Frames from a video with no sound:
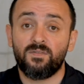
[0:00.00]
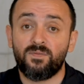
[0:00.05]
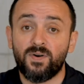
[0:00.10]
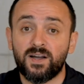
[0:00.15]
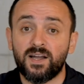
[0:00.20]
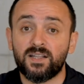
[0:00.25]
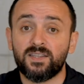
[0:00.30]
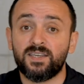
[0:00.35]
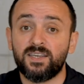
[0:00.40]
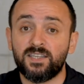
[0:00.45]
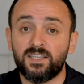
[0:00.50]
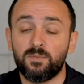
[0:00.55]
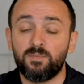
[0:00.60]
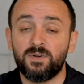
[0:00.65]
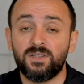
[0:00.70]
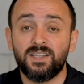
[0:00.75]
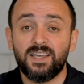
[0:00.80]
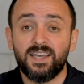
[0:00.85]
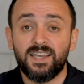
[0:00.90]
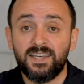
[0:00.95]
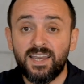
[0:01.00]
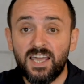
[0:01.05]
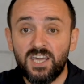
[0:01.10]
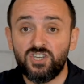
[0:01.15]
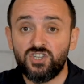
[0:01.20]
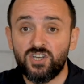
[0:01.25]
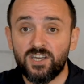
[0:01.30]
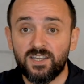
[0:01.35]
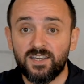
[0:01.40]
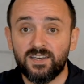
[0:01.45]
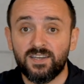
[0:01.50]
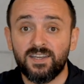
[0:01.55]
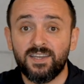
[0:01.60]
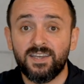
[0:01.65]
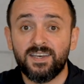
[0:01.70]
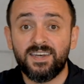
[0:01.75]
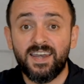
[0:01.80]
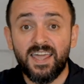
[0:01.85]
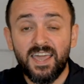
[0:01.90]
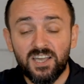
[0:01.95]
Fakat kitabın ne içeriğini,
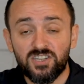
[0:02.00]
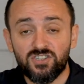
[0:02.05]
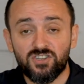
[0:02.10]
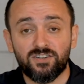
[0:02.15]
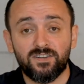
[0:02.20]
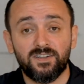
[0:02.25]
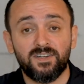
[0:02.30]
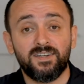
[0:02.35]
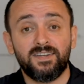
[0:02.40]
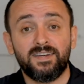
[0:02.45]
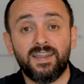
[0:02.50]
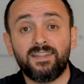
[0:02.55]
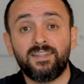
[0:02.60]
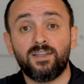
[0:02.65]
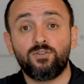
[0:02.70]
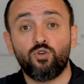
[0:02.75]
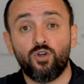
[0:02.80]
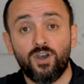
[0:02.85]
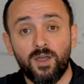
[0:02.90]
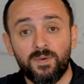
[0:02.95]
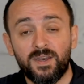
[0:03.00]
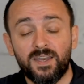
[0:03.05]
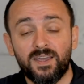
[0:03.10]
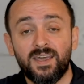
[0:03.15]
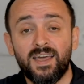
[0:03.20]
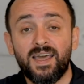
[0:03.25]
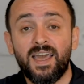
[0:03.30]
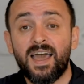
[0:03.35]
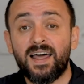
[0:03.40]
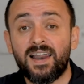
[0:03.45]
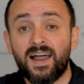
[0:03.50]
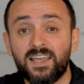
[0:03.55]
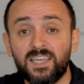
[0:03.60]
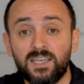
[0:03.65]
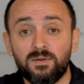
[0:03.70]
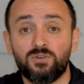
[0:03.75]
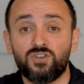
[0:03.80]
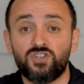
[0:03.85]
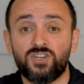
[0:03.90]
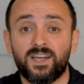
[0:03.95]
ne yazarını, ne de dönemini
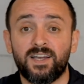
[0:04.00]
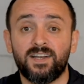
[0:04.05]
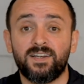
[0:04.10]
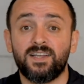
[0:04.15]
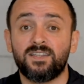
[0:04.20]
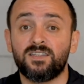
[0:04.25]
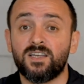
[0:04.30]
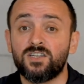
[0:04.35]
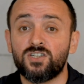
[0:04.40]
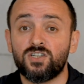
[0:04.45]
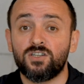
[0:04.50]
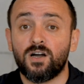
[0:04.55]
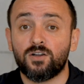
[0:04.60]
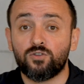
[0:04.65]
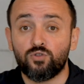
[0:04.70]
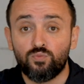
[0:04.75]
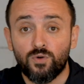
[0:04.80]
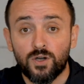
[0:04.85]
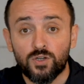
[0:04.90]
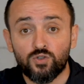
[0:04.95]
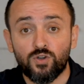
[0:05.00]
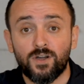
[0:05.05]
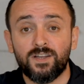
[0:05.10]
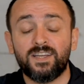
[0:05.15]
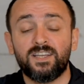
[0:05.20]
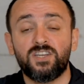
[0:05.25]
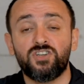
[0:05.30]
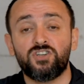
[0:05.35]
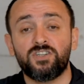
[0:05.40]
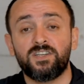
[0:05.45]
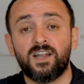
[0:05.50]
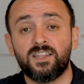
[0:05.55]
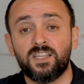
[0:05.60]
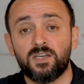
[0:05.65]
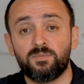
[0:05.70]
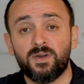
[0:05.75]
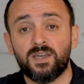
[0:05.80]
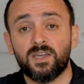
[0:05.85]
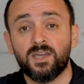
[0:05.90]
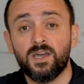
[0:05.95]
herhangi bir şekilde Teşkilat-ı Mason ile
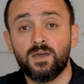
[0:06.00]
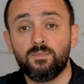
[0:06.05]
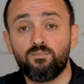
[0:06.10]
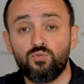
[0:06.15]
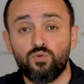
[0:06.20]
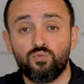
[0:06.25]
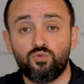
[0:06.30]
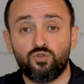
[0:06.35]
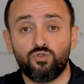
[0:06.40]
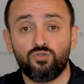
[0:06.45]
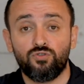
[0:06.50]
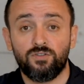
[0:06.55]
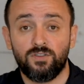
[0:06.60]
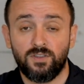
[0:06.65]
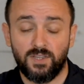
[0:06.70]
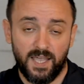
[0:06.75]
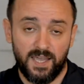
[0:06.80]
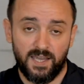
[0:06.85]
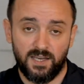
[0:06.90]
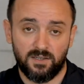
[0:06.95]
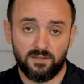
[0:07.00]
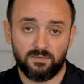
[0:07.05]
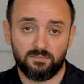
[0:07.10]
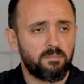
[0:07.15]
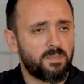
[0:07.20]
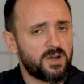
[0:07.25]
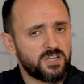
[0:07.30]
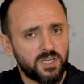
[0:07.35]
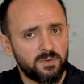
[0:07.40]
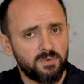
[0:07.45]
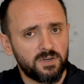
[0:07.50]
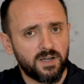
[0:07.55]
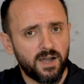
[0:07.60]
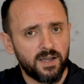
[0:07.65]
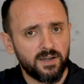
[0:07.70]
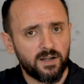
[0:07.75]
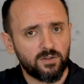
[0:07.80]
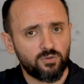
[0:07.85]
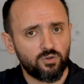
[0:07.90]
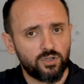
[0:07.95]
ilişkilendirmek mümkün değil. Başka bir
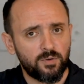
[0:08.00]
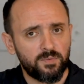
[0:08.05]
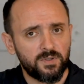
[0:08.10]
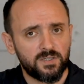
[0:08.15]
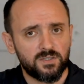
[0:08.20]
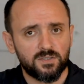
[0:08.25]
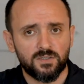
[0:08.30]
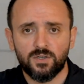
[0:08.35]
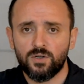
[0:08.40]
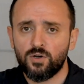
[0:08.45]
kaynak da olabilir.